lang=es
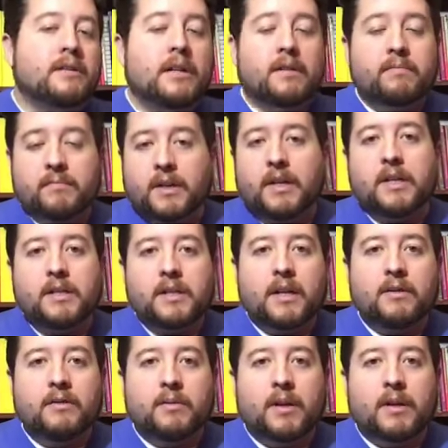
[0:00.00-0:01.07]
O sea, quiere traer
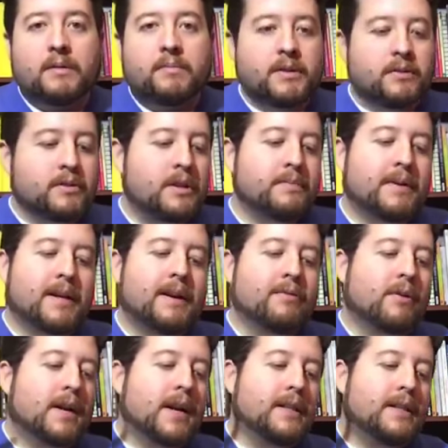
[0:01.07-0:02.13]
algo para AliExpress, no sé, para
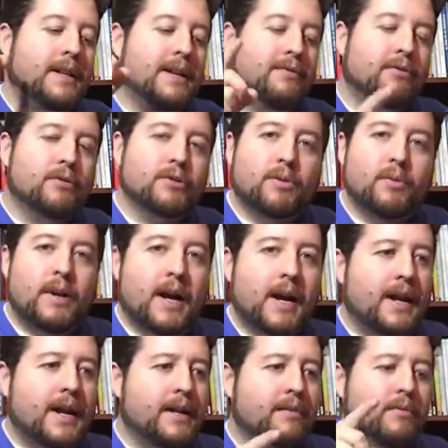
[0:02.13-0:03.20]
buscar teléfonos celulares,